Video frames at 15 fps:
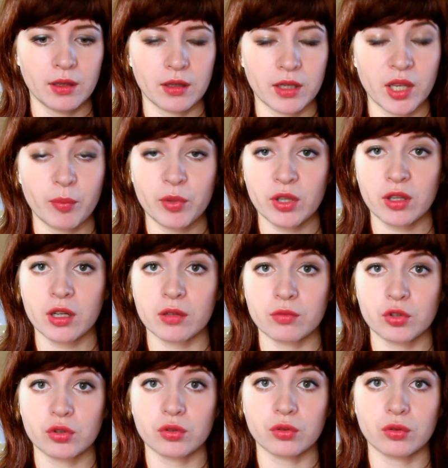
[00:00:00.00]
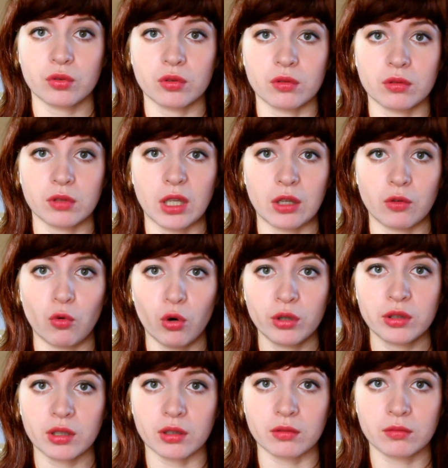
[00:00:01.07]
Я поняла, что
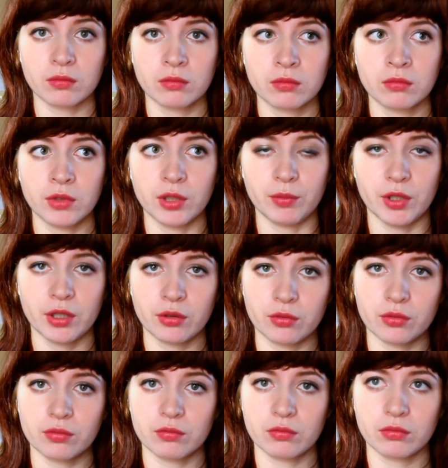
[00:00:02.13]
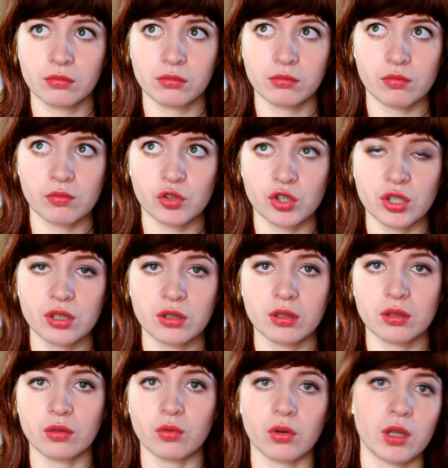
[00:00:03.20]
готы имеют
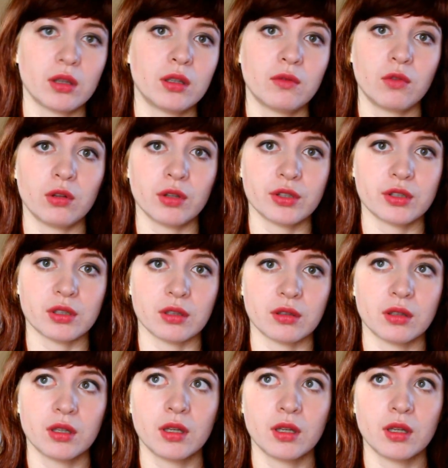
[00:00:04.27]
чистые и аккуратные волосы.